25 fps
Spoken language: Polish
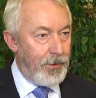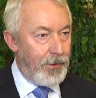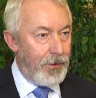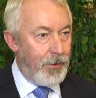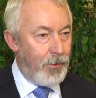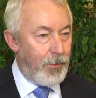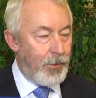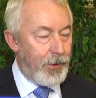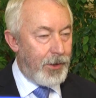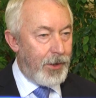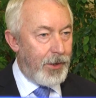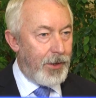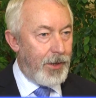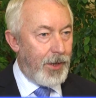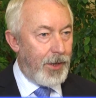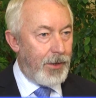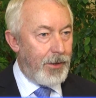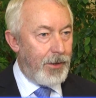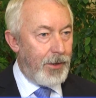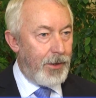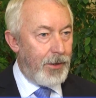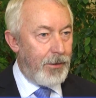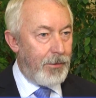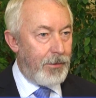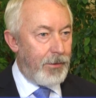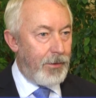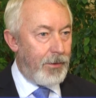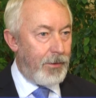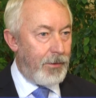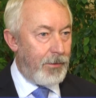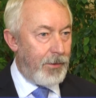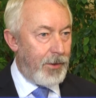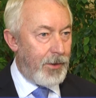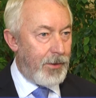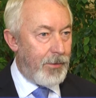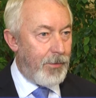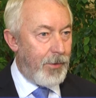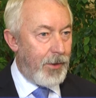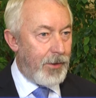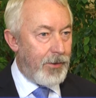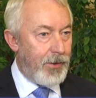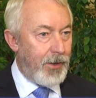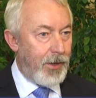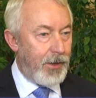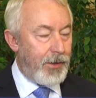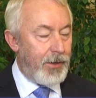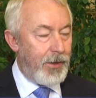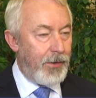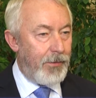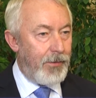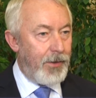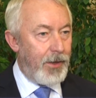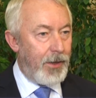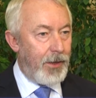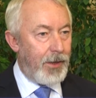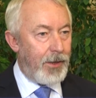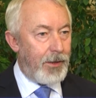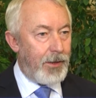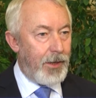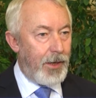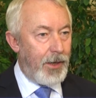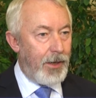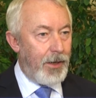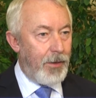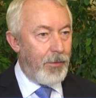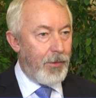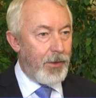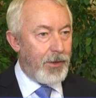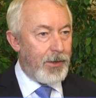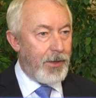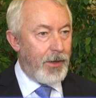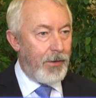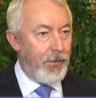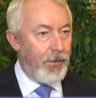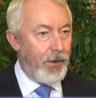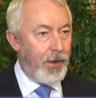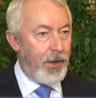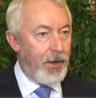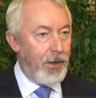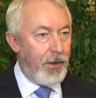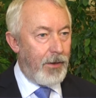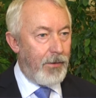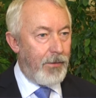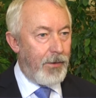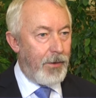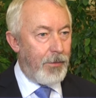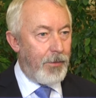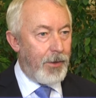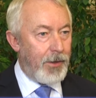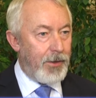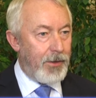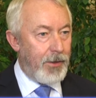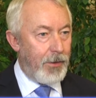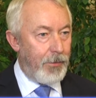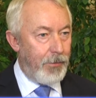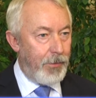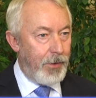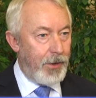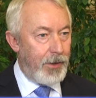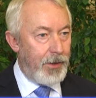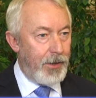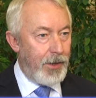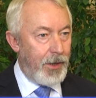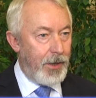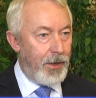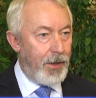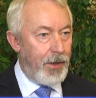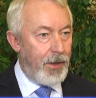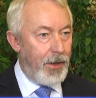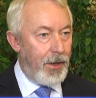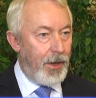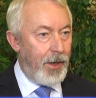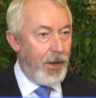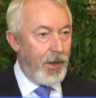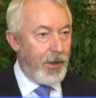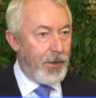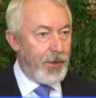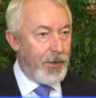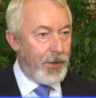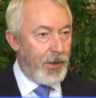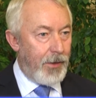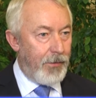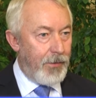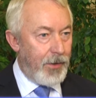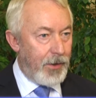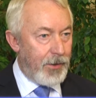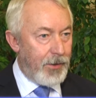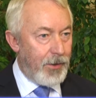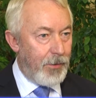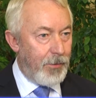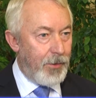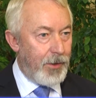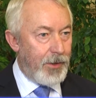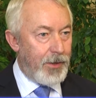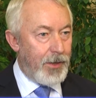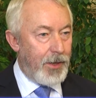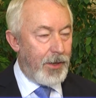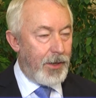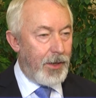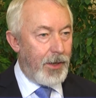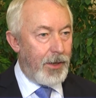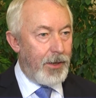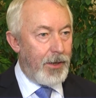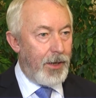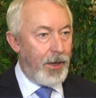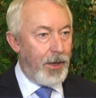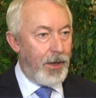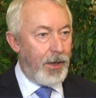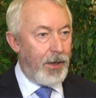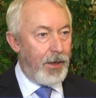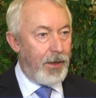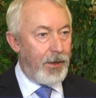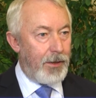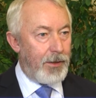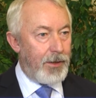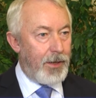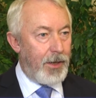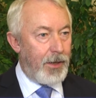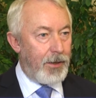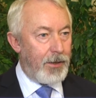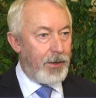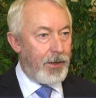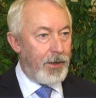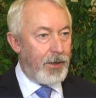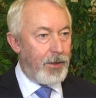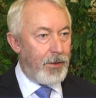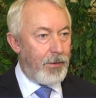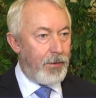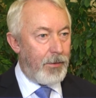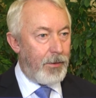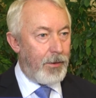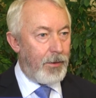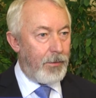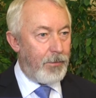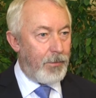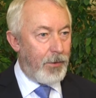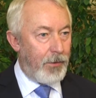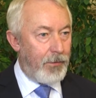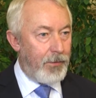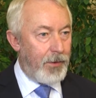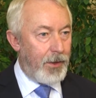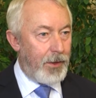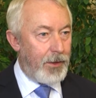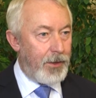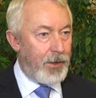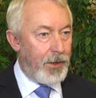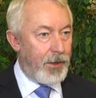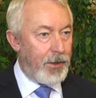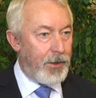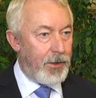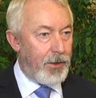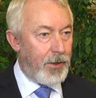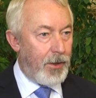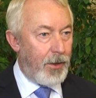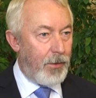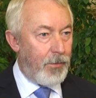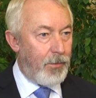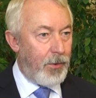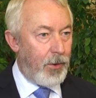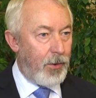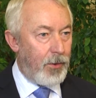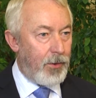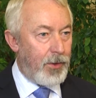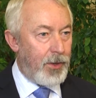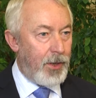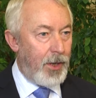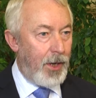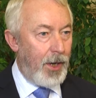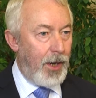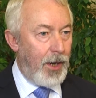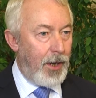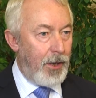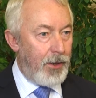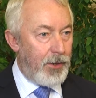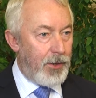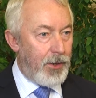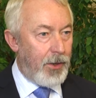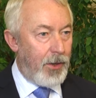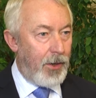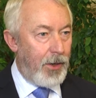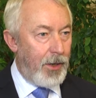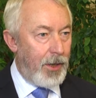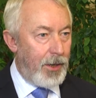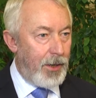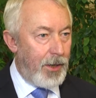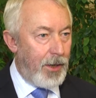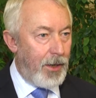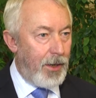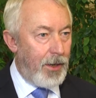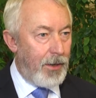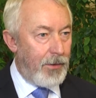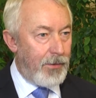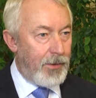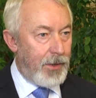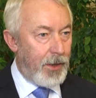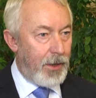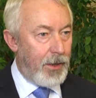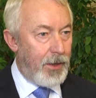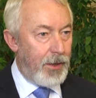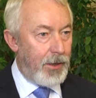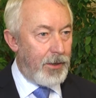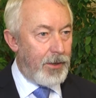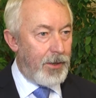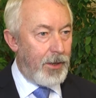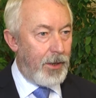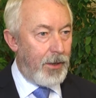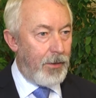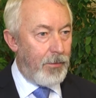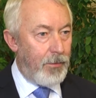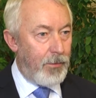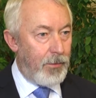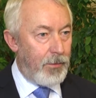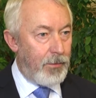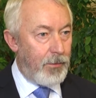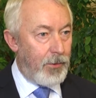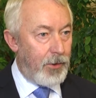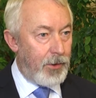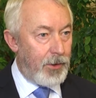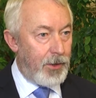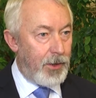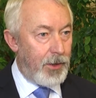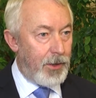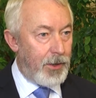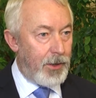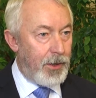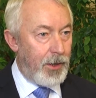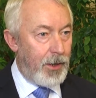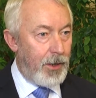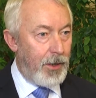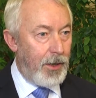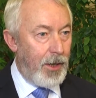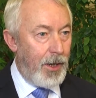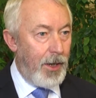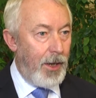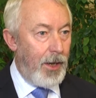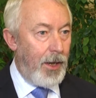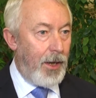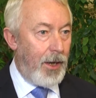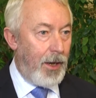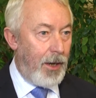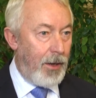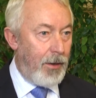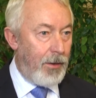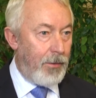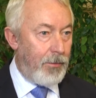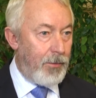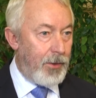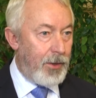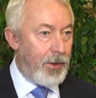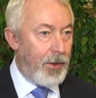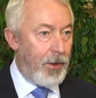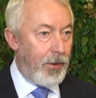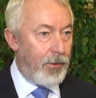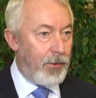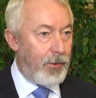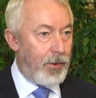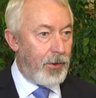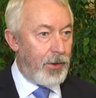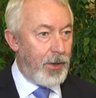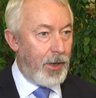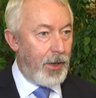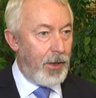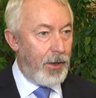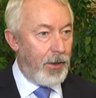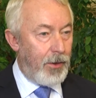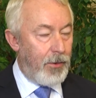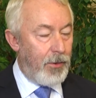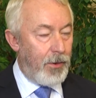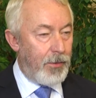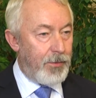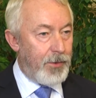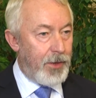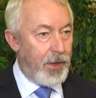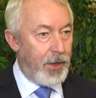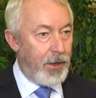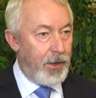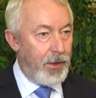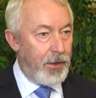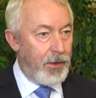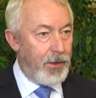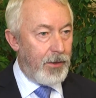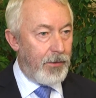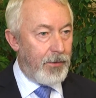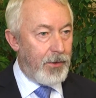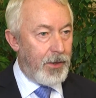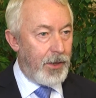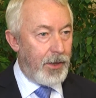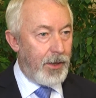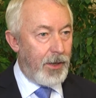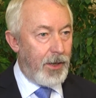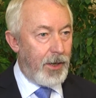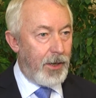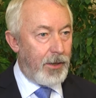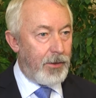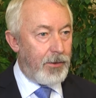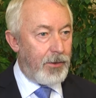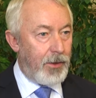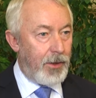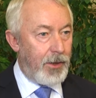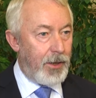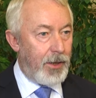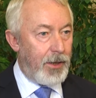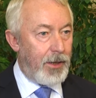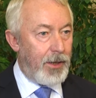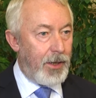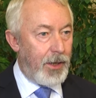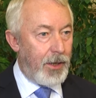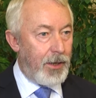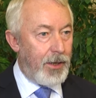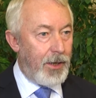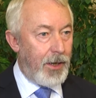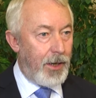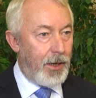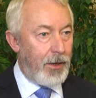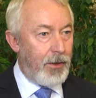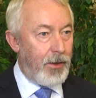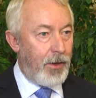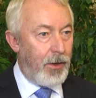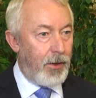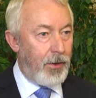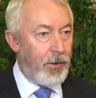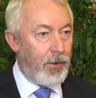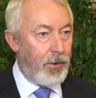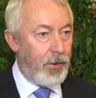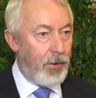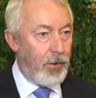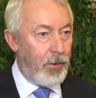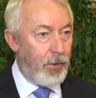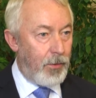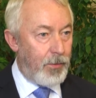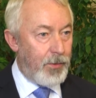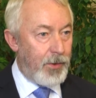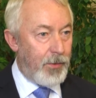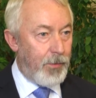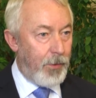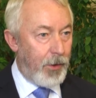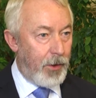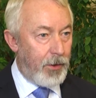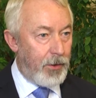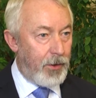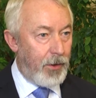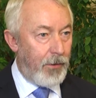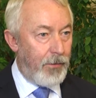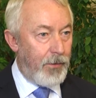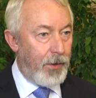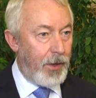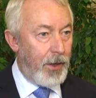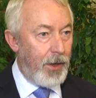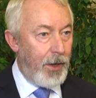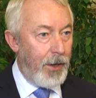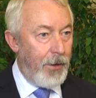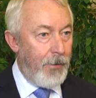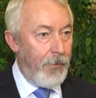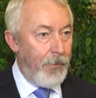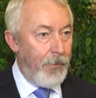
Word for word: Klub Tytani e, jest bardzo aktywny na terenie miasta Wejherowa, bardzo ambitnie stawia sobie zadania, ale trzeba też e, powiedzieć, że oprócz szkolenia w zakresie młodzieży, a myślą tutaj o chłopcach i dziewczynkach, to jednak jako klub sportowy